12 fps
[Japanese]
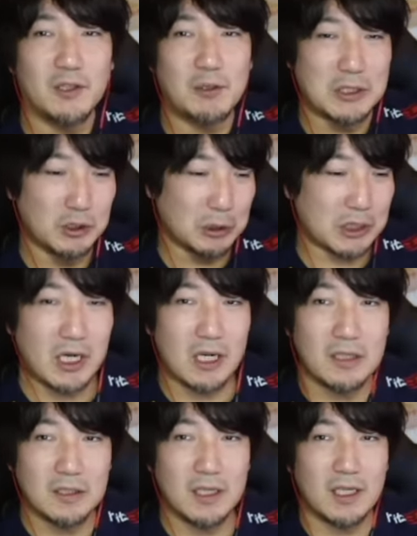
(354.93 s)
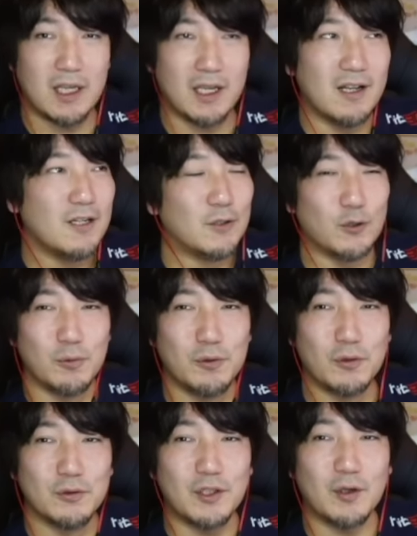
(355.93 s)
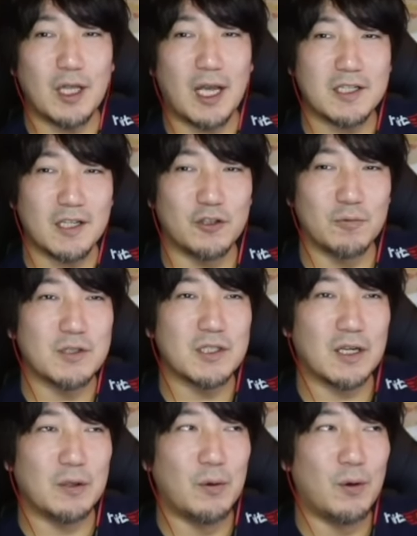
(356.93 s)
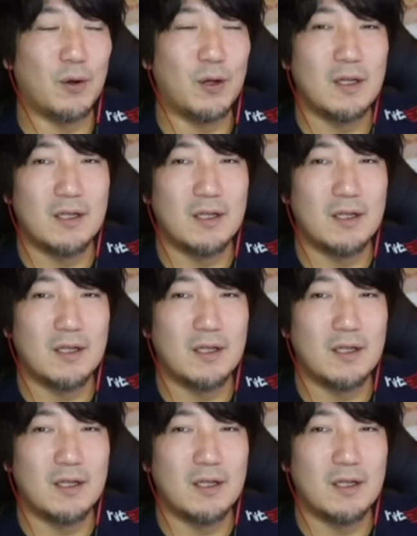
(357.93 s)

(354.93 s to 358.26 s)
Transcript: いや、ずっとしゃがんで飛び道具打ってるだけじゃんと思ってたけど、